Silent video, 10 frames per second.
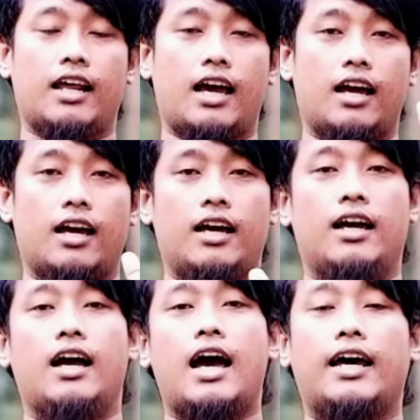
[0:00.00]
Nah,
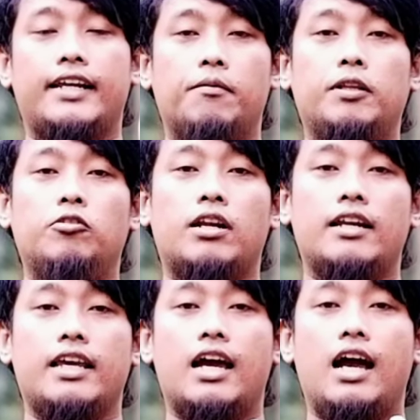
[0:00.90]
area
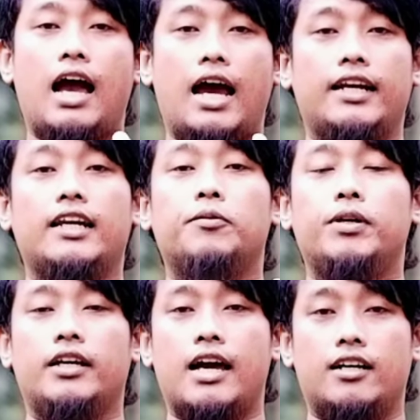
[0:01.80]
benturannya ada di
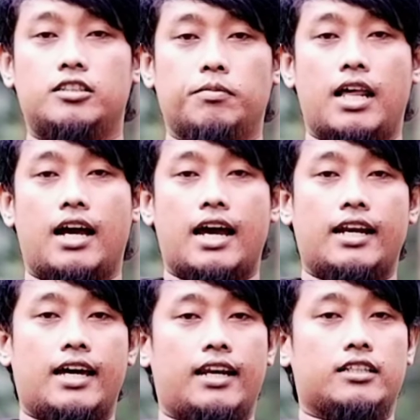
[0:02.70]
pinggang sebelah
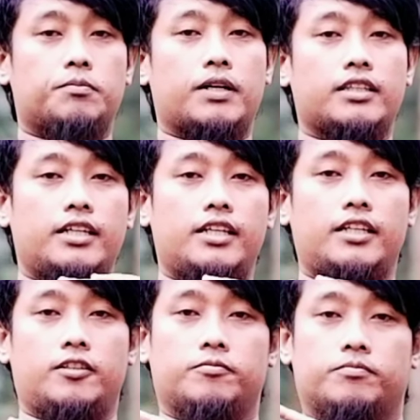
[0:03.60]
kanan seperti
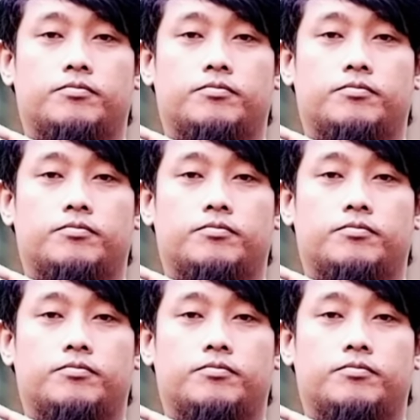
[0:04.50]
ini.